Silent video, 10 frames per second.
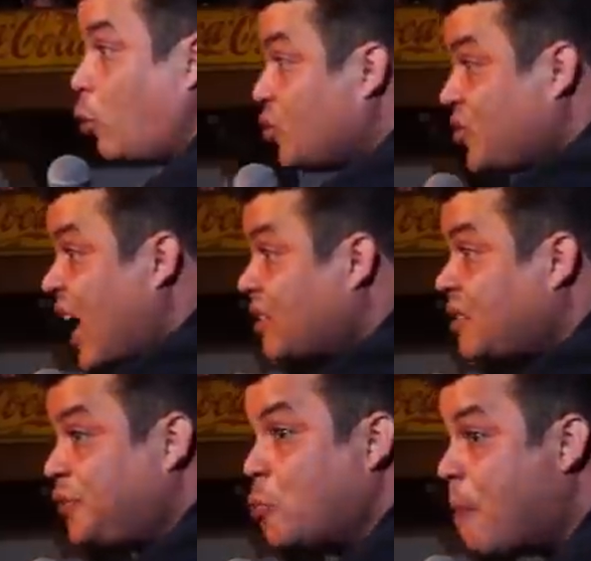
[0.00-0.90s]
do set de
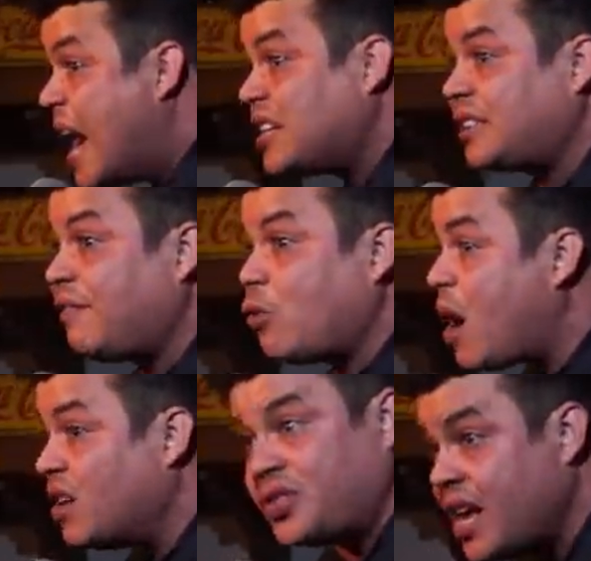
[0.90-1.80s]
filmagem estava com
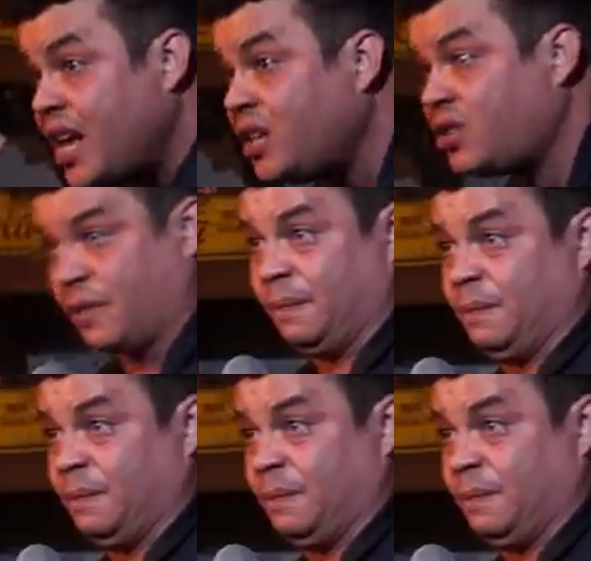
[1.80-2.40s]
a gente.